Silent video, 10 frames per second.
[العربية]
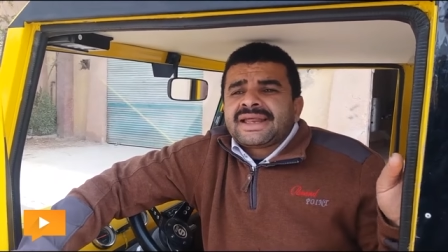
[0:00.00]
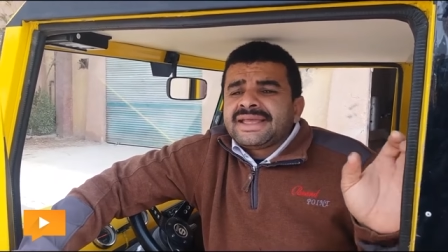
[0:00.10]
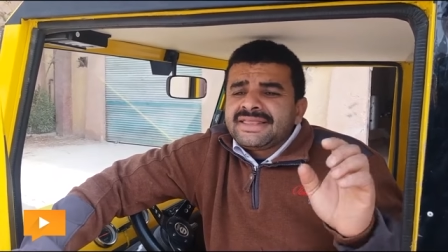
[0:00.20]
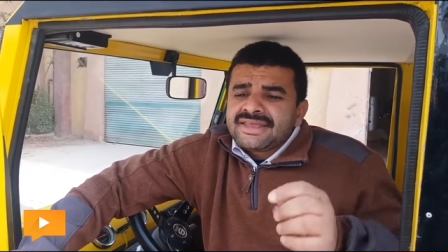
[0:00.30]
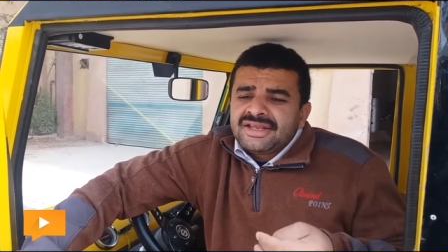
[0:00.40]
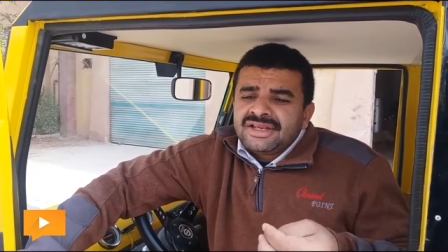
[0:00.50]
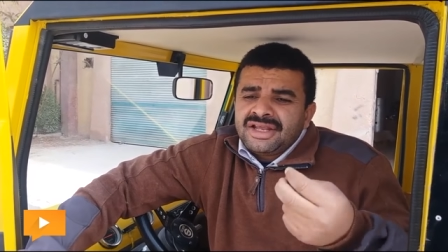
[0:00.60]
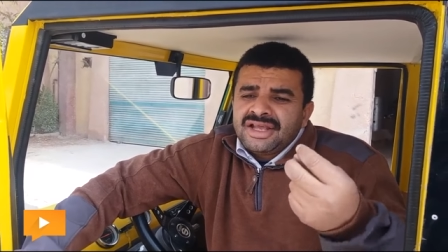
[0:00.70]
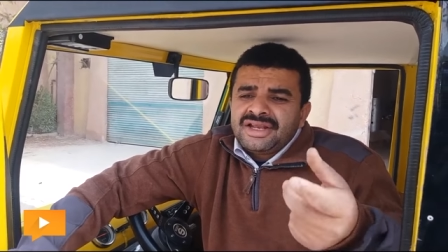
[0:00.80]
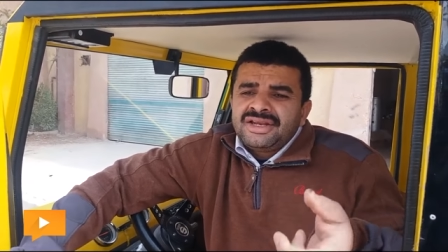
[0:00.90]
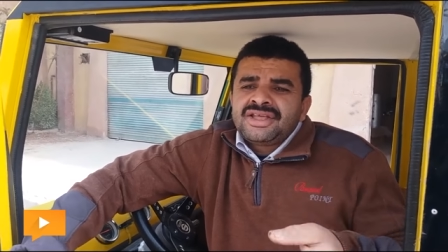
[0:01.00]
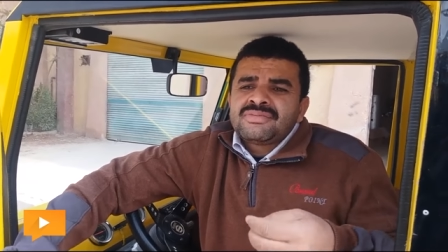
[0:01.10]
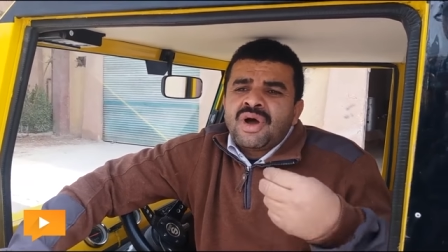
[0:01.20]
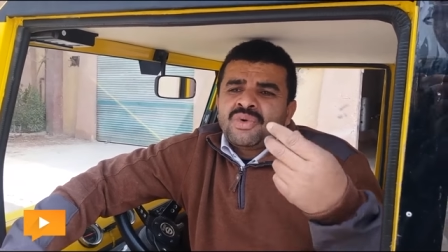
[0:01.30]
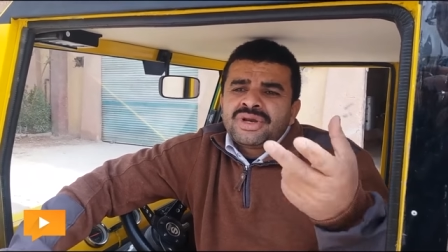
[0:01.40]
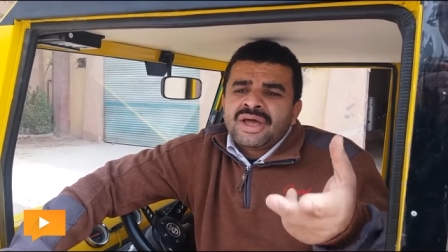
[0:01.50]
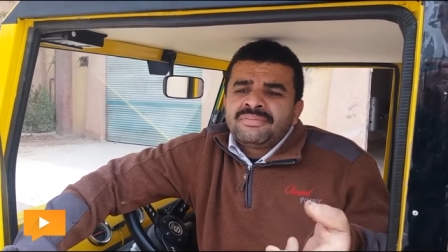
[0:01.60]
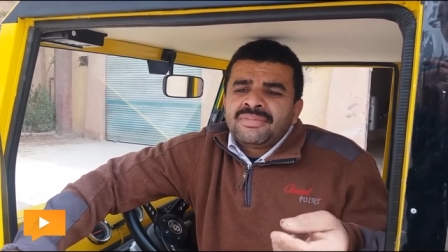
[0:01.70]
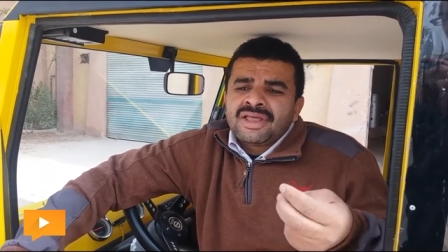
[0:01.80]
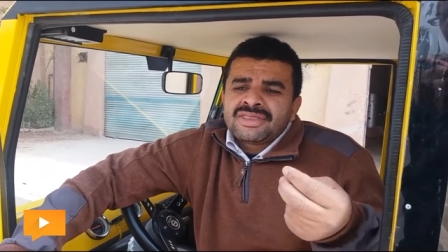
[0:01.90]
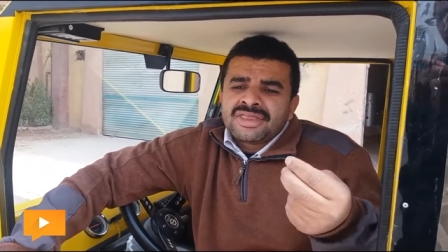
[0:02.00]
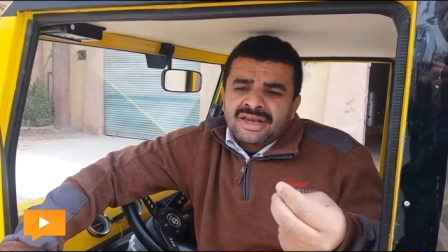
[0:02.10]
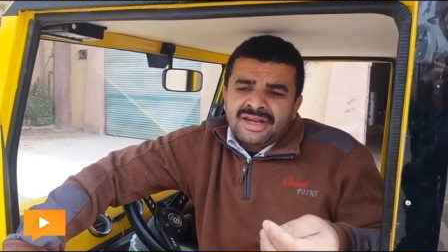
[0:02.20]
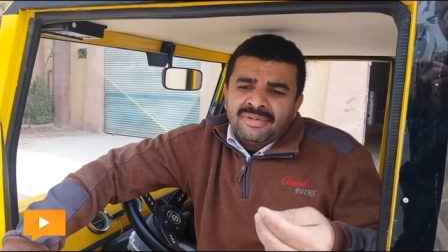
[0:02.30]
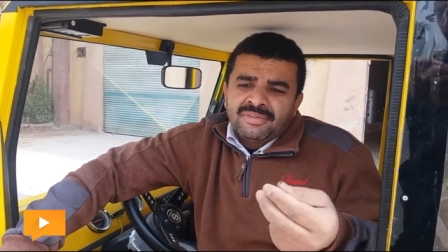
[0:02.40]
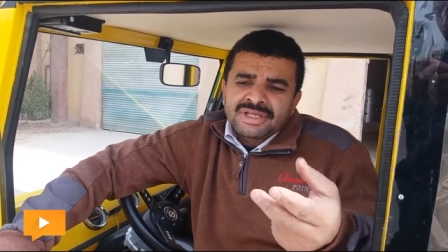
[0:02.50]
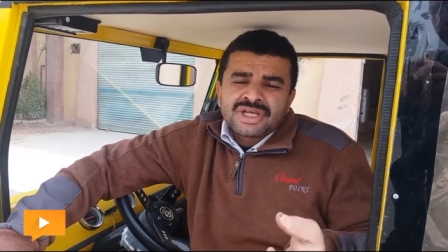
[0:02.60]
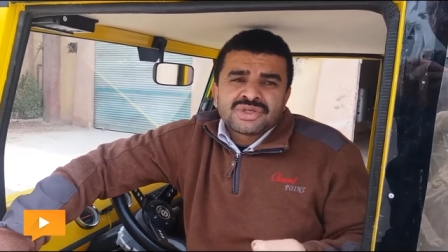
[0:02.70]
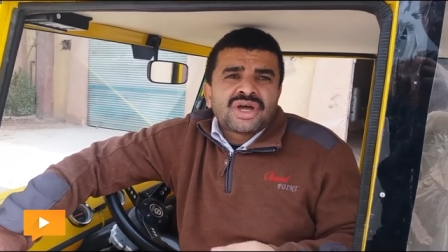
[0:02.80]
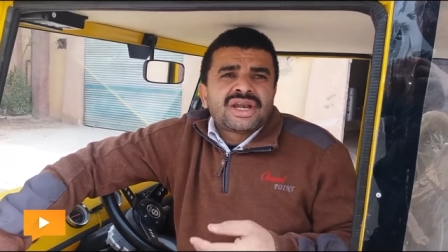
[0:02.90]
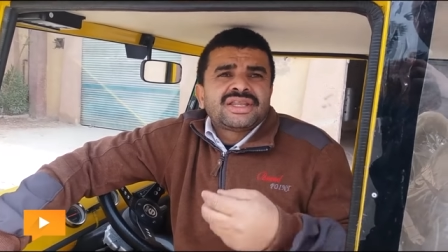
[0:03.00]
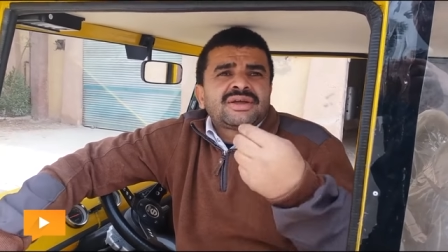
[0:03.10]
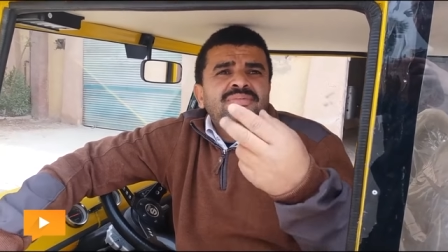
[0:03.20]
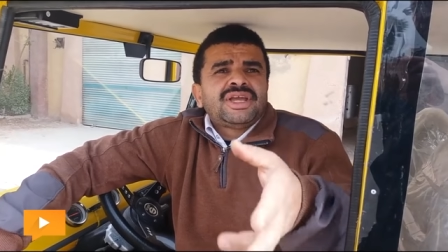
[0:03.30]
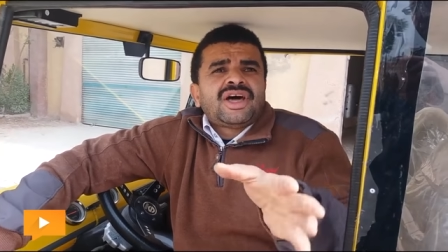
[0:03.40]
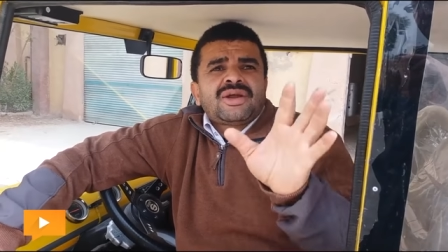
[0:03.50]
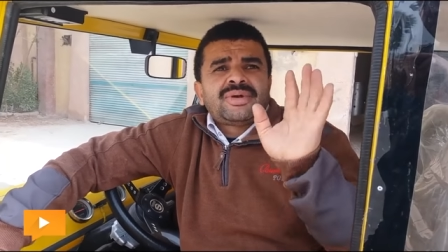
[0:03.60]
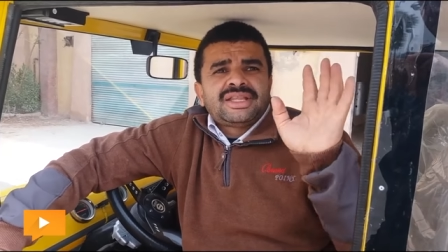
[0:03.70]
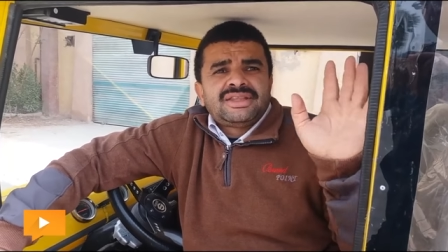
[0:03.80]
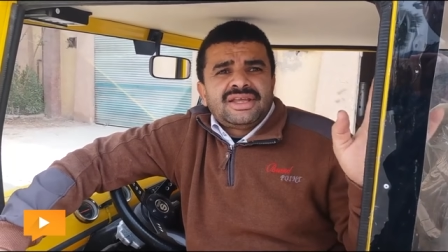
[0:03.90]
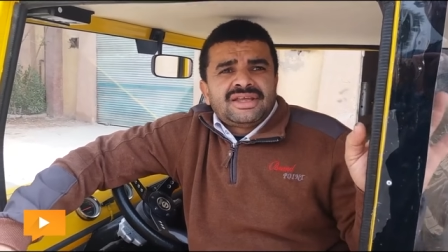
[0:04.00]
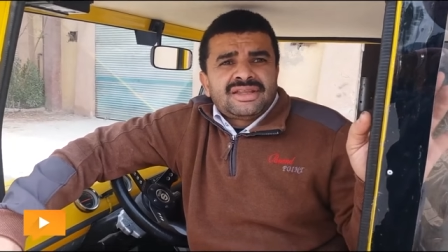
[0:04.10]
باب الترخيص للعربيات يسمحوا لنا بمصنع نعمل مصنع صغير لتجميع العربيات دي